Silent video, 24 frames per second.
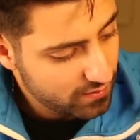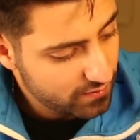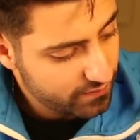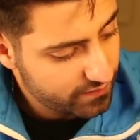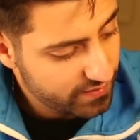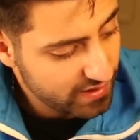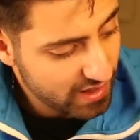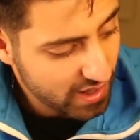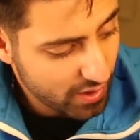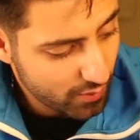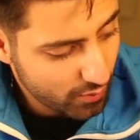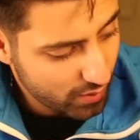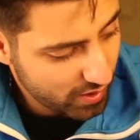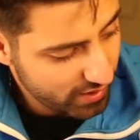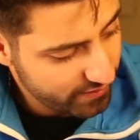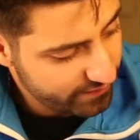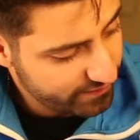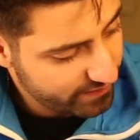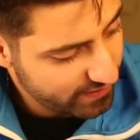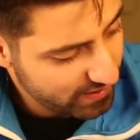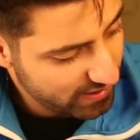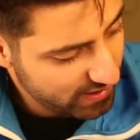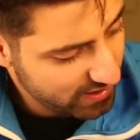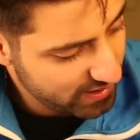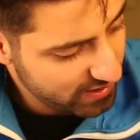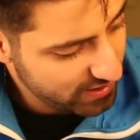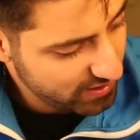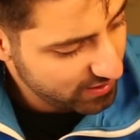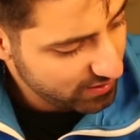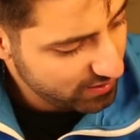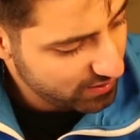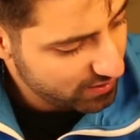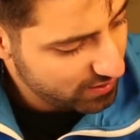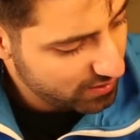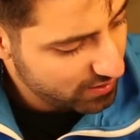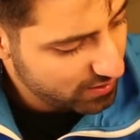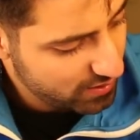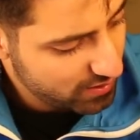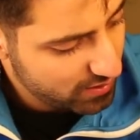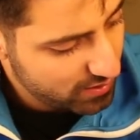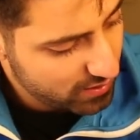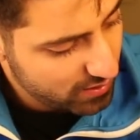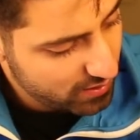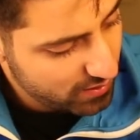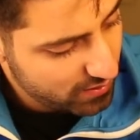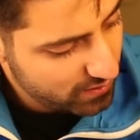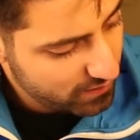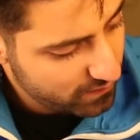فيها واي فاي
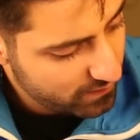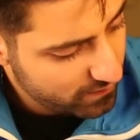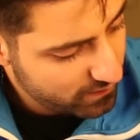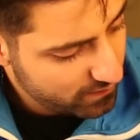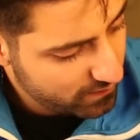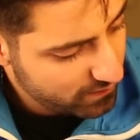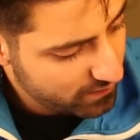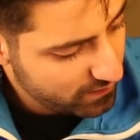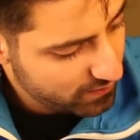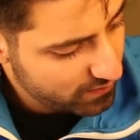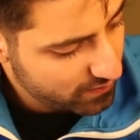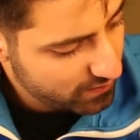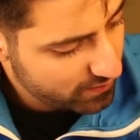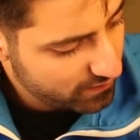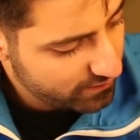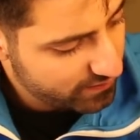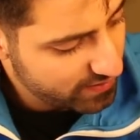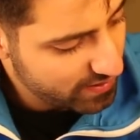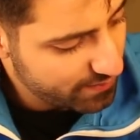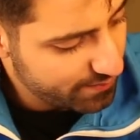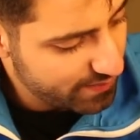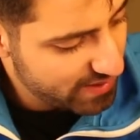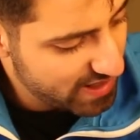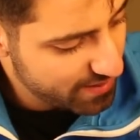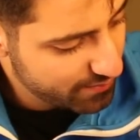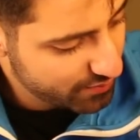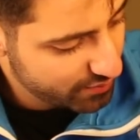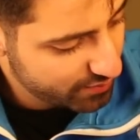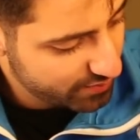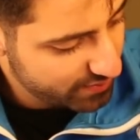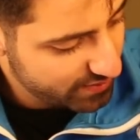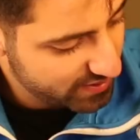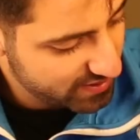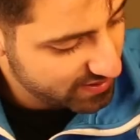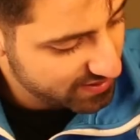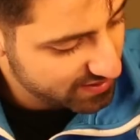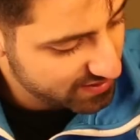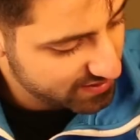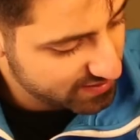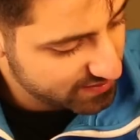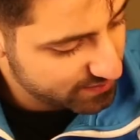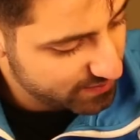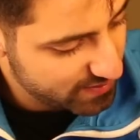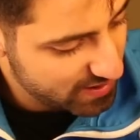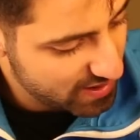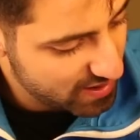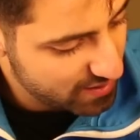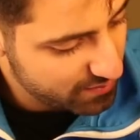فيها بلاي ميموريز
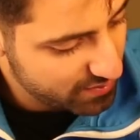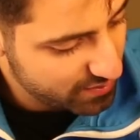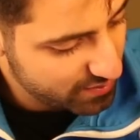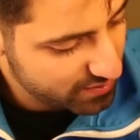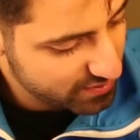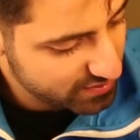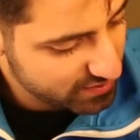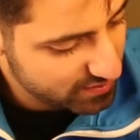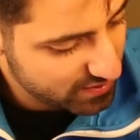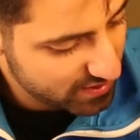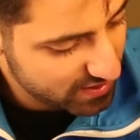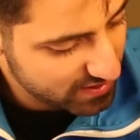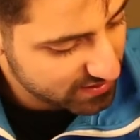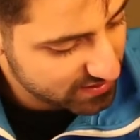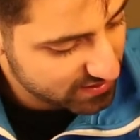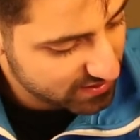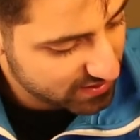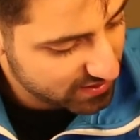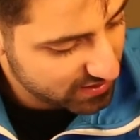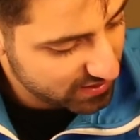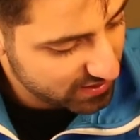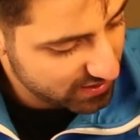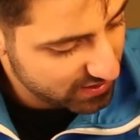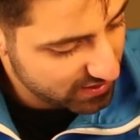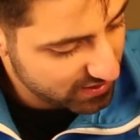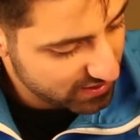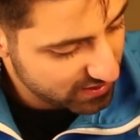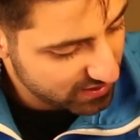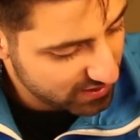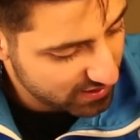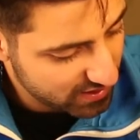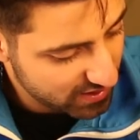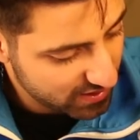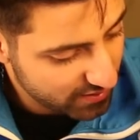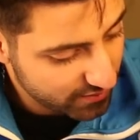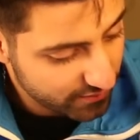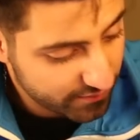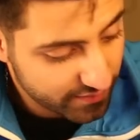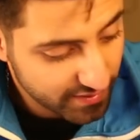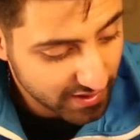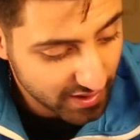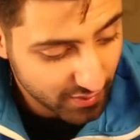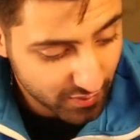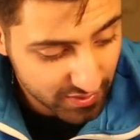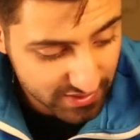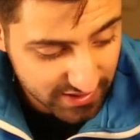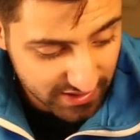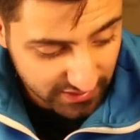بلاي ميموريز بلس جرين
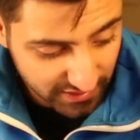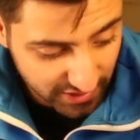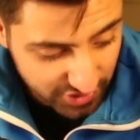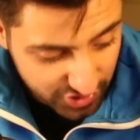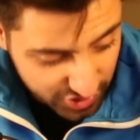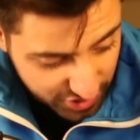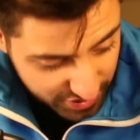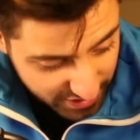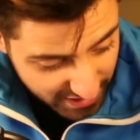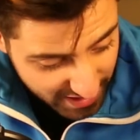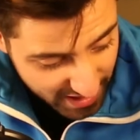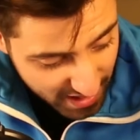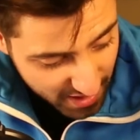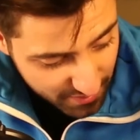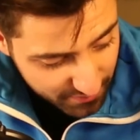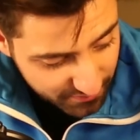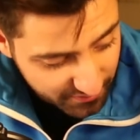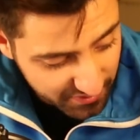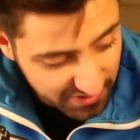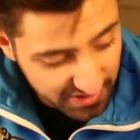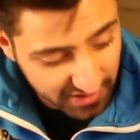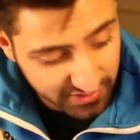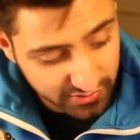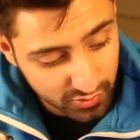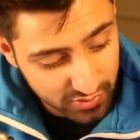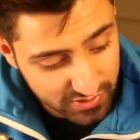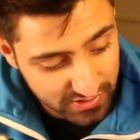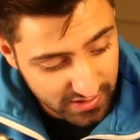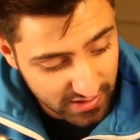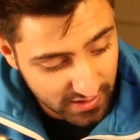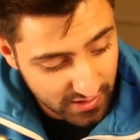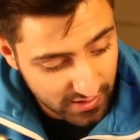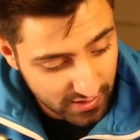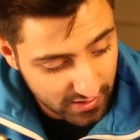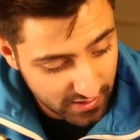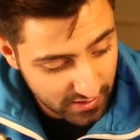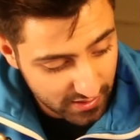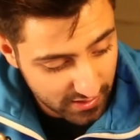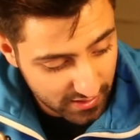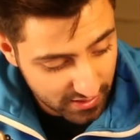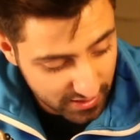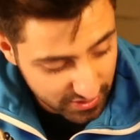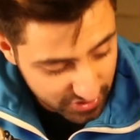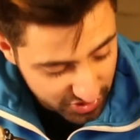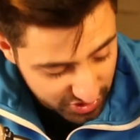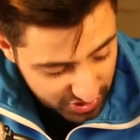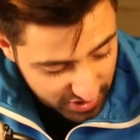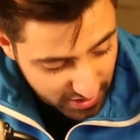فيها وصلة اتش دي ام فينك توصلها
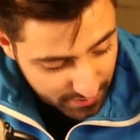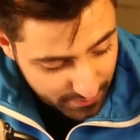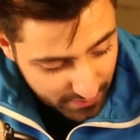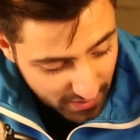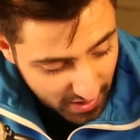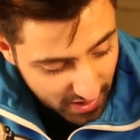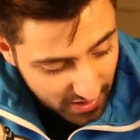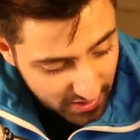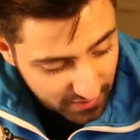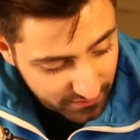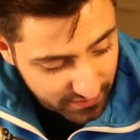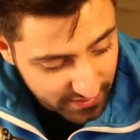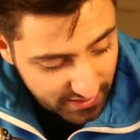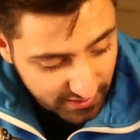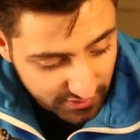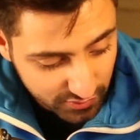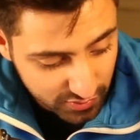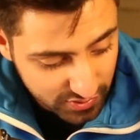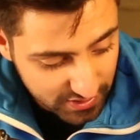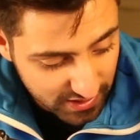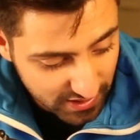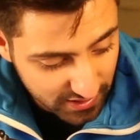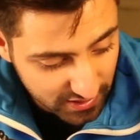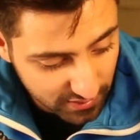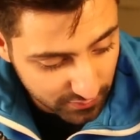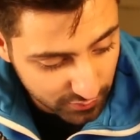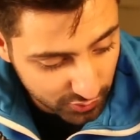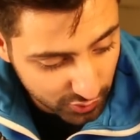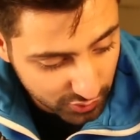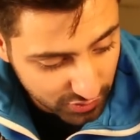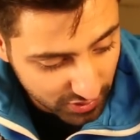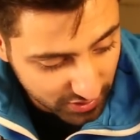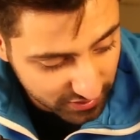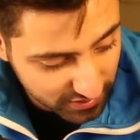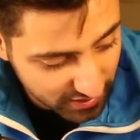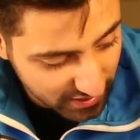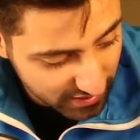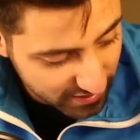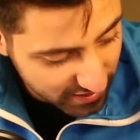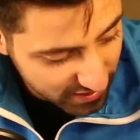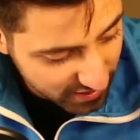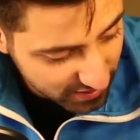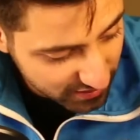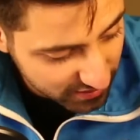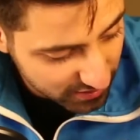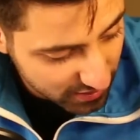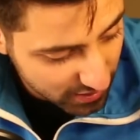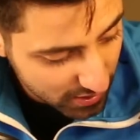اتش دي ام اي فينك توصلها الكمبيوتر
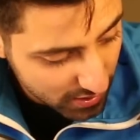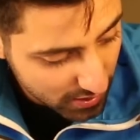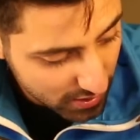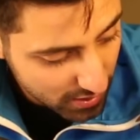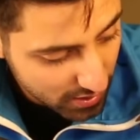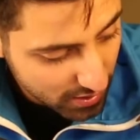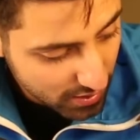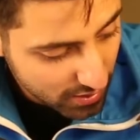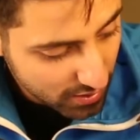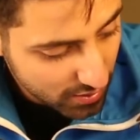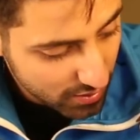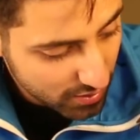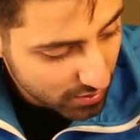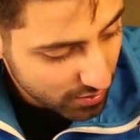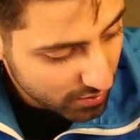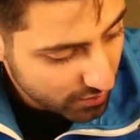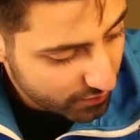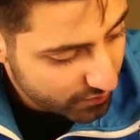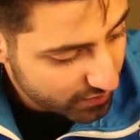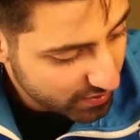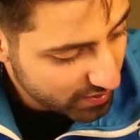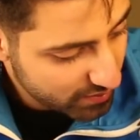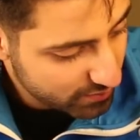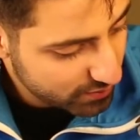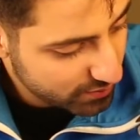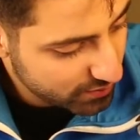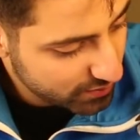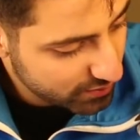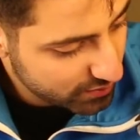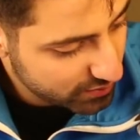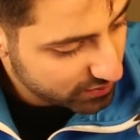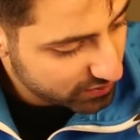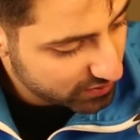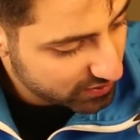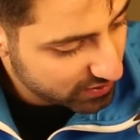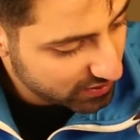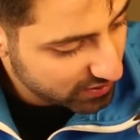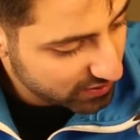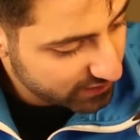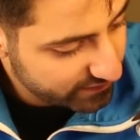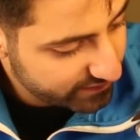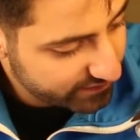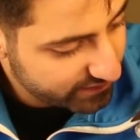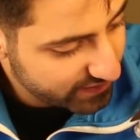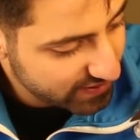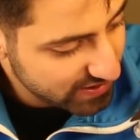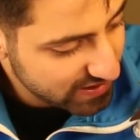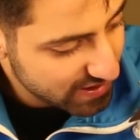دايركت فيها ملوتي
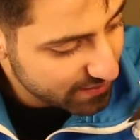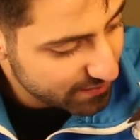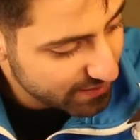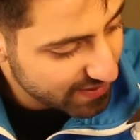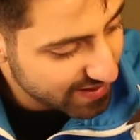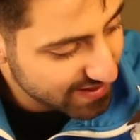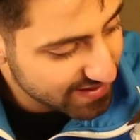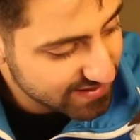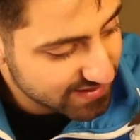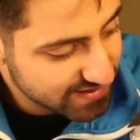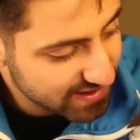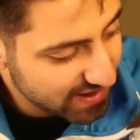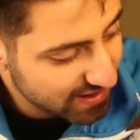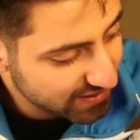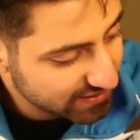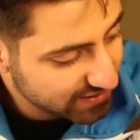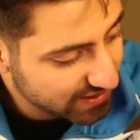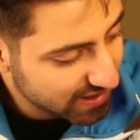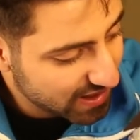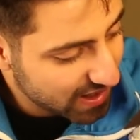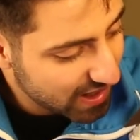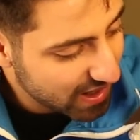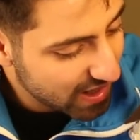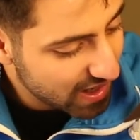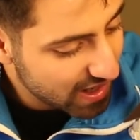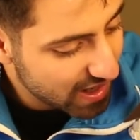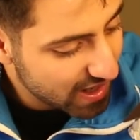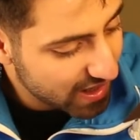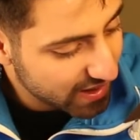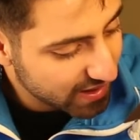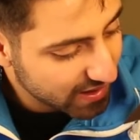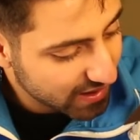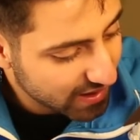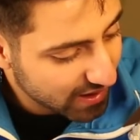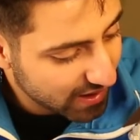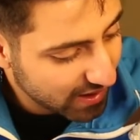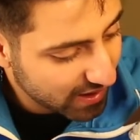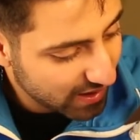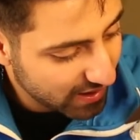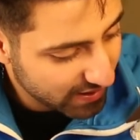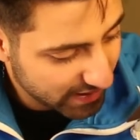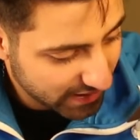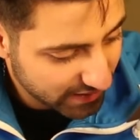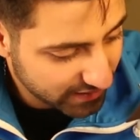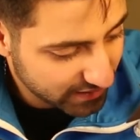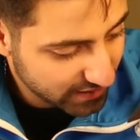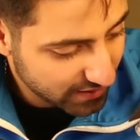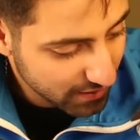فيها ميزات خارقة
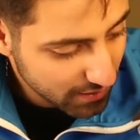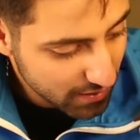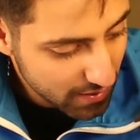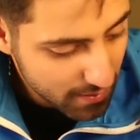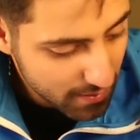يعني